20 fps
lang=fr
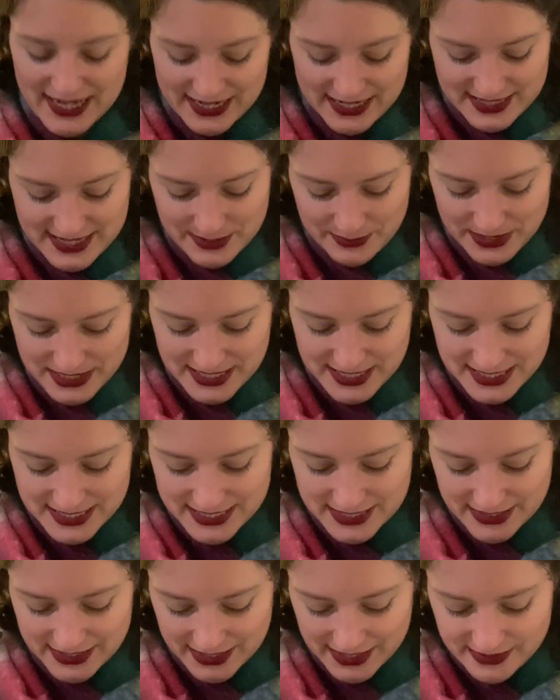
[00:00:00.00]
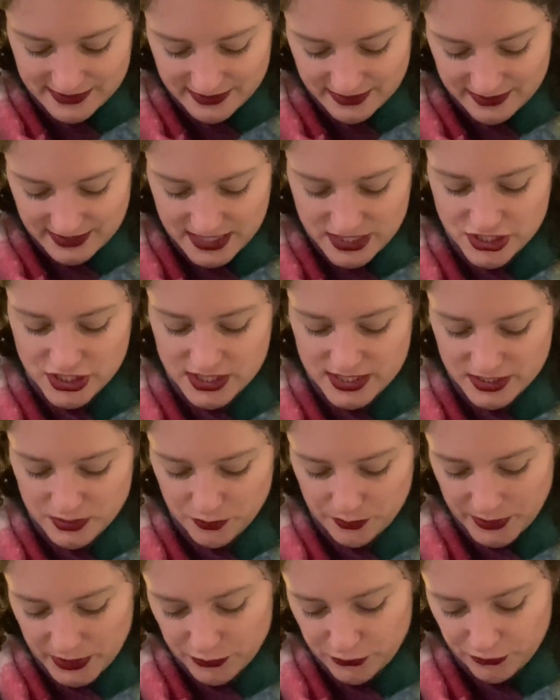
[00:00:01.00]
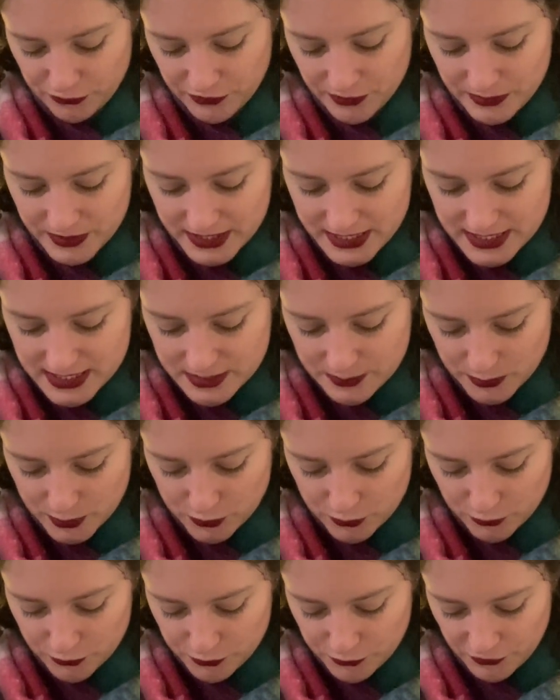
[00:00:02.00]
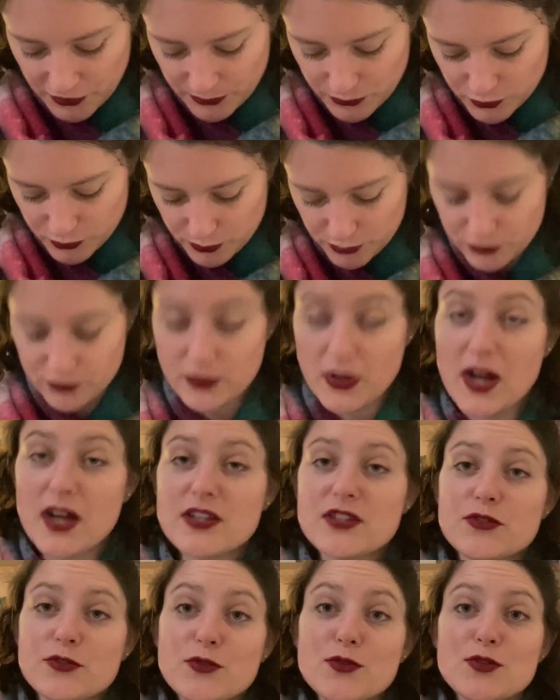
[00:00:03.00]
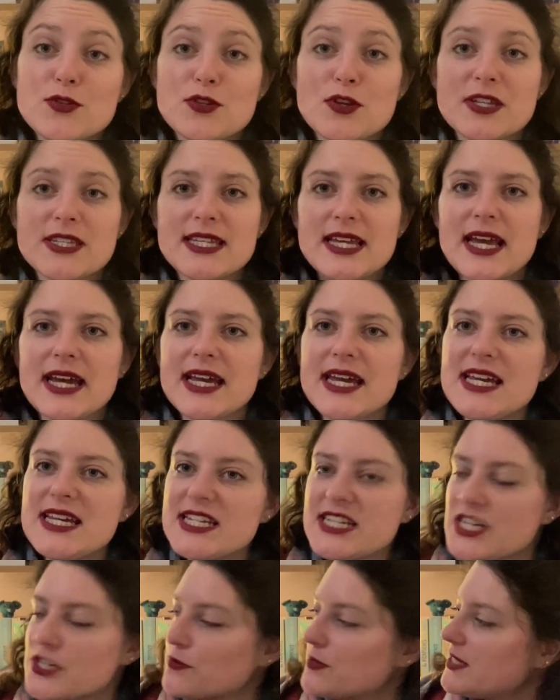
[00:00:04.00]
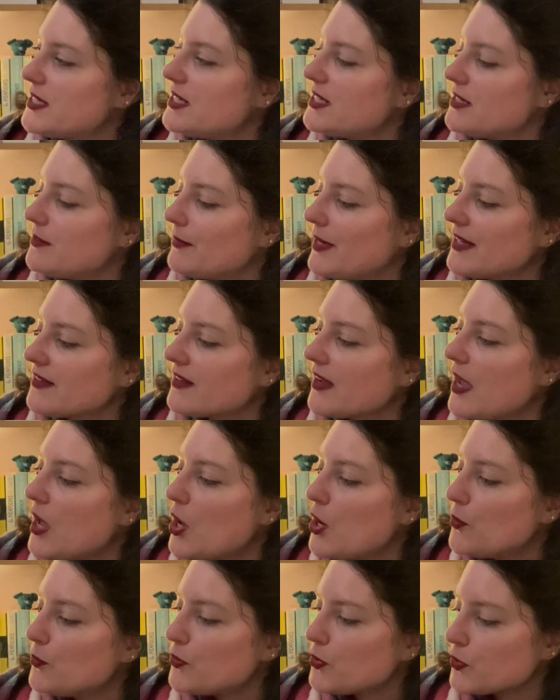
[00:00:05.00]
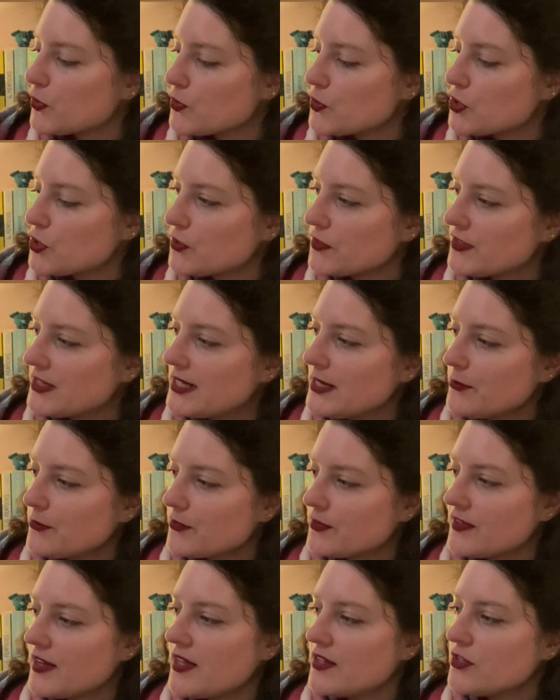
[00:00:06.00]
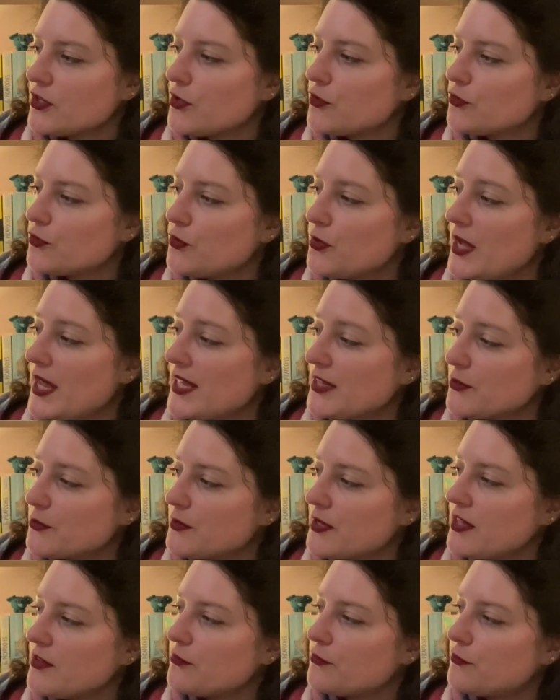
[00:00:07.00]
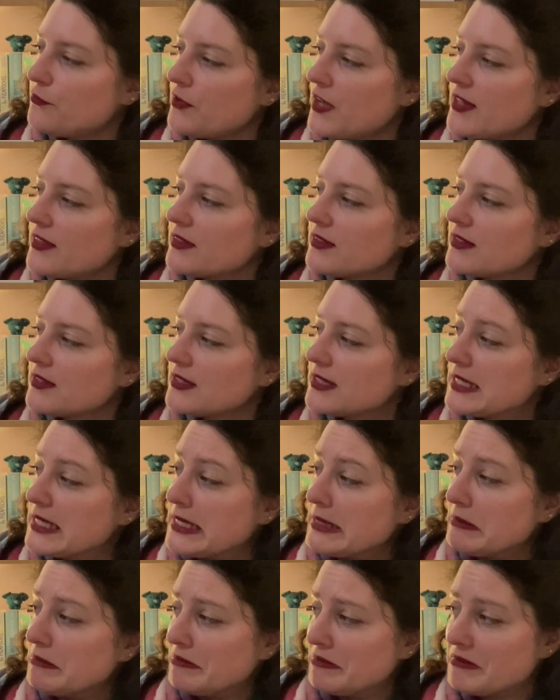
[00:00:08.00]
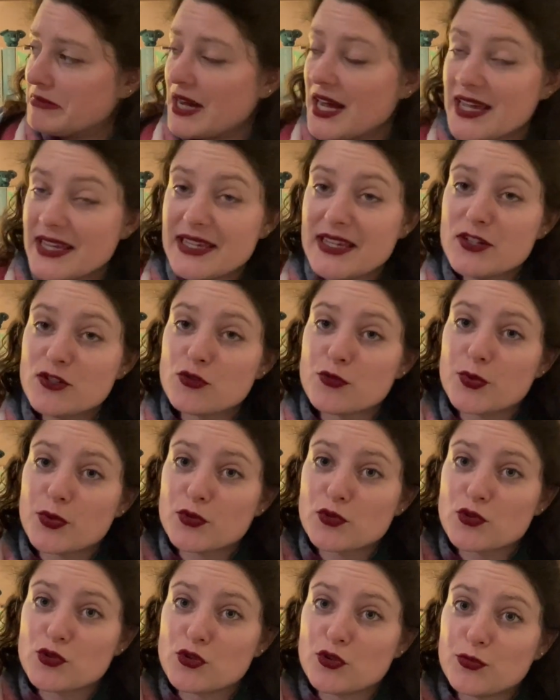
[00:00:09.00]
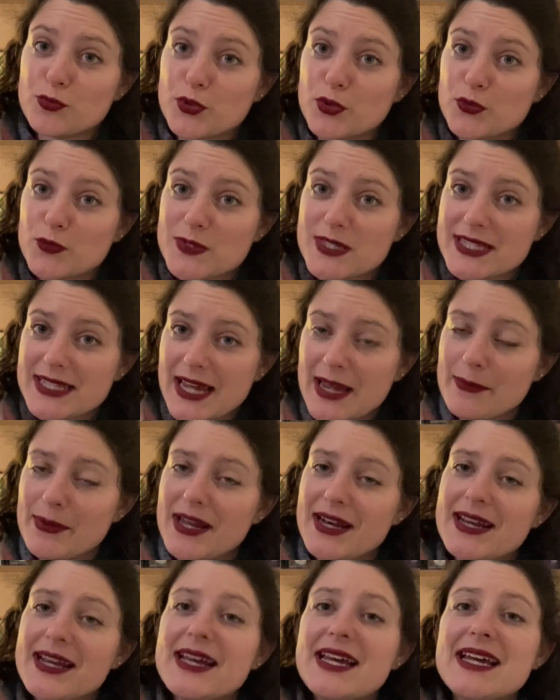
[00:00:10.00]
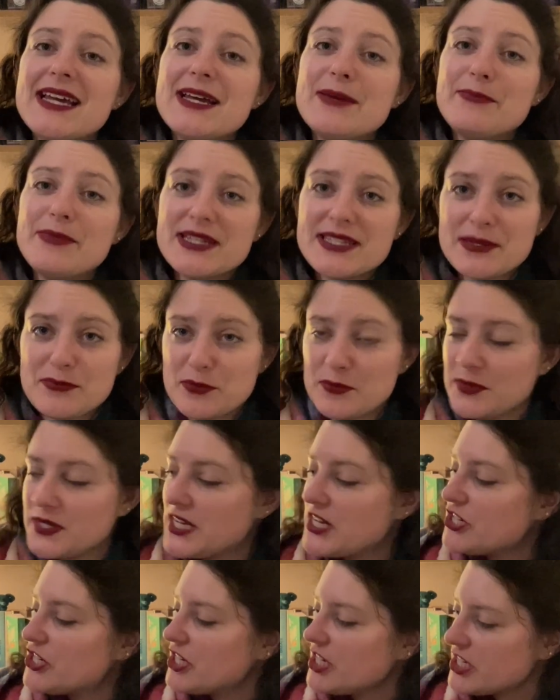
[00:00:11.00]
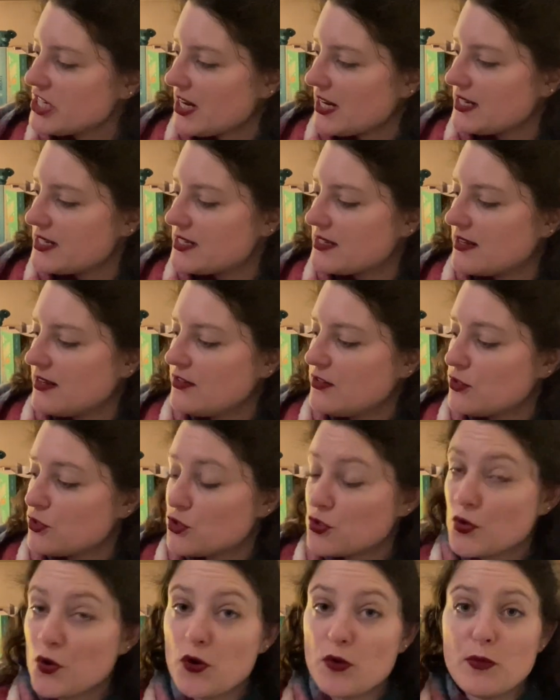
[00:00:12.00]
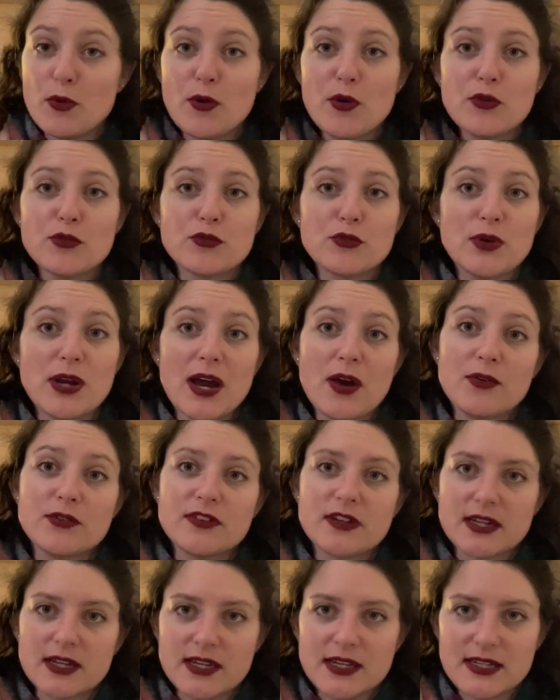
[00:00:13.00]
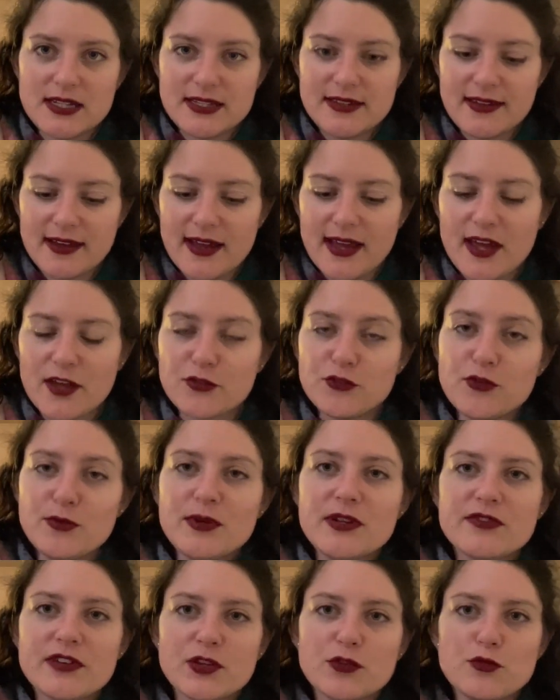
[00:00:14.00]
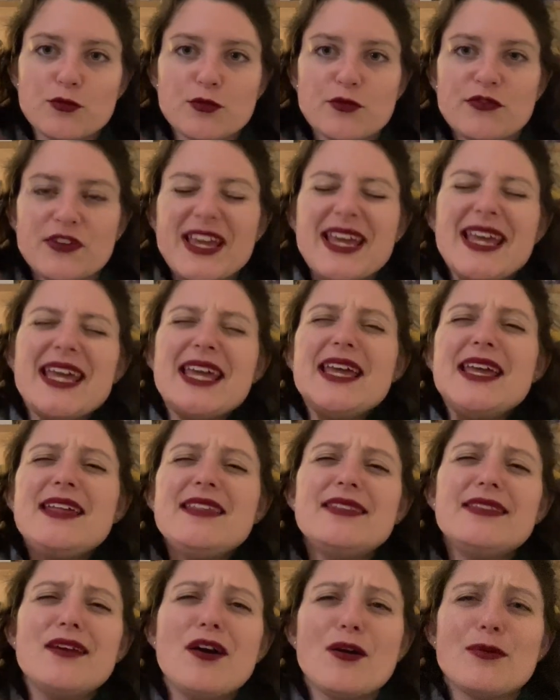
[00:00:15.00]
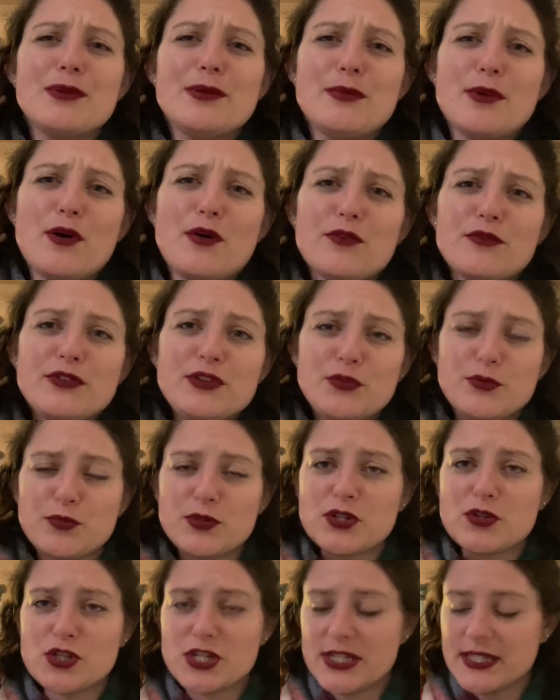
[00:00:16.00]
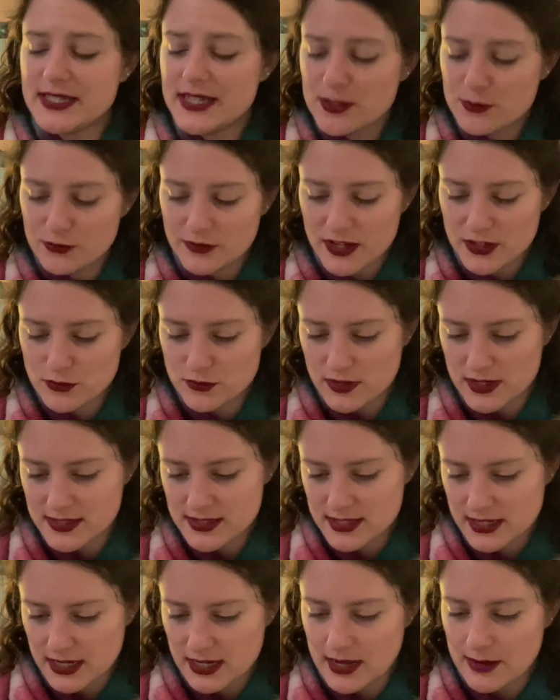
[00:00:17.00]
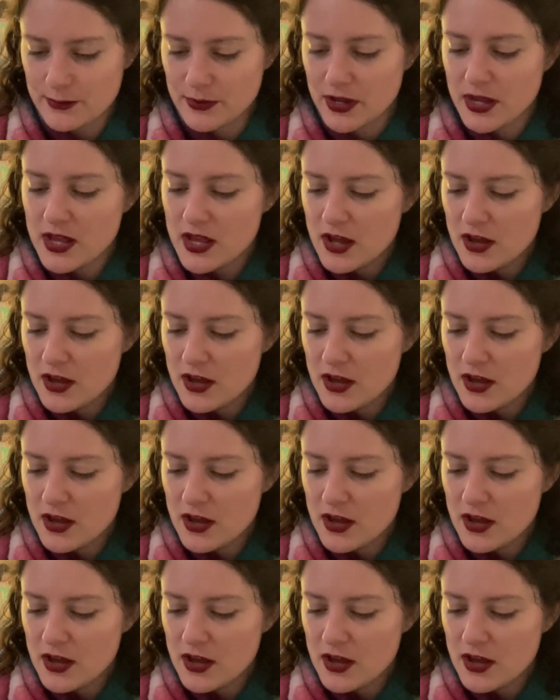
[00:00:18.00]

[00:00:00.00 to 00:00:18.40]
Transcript: la thématique Reine des Neiges. Ici, on parle de féminisme, de femmes de pouvoir, de sorcières. Et j'ai choisi d'y mettre pour que chante Les Montagnes de Nguyen Fan Mai. Je pense que je le prononce très mal. Mais c'est publié chez Charles ce roman de la rentrée littéraire 2022 me fait énormément envie depuis que je l'ai découvert sur Instagram.